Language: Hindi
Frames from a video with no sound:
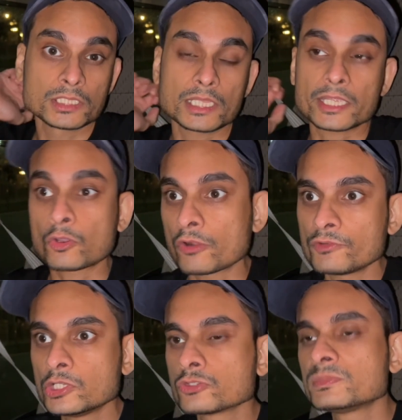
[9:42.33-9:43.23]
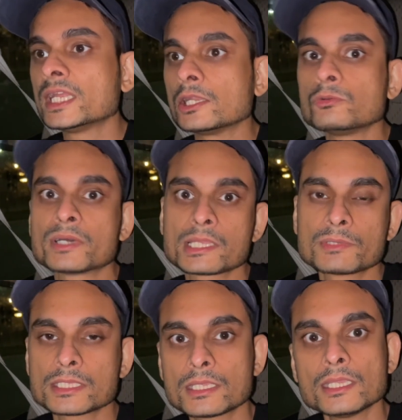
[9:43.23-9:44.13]
ताकि और वीडियोस भी डालूं मज़े
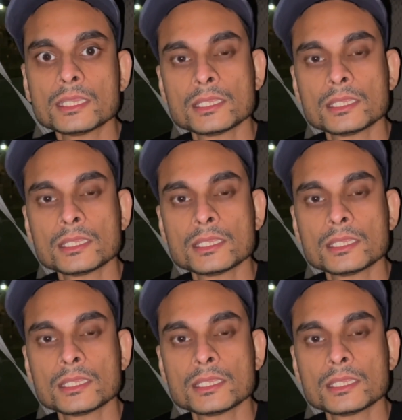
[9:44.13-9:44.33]
मज़े की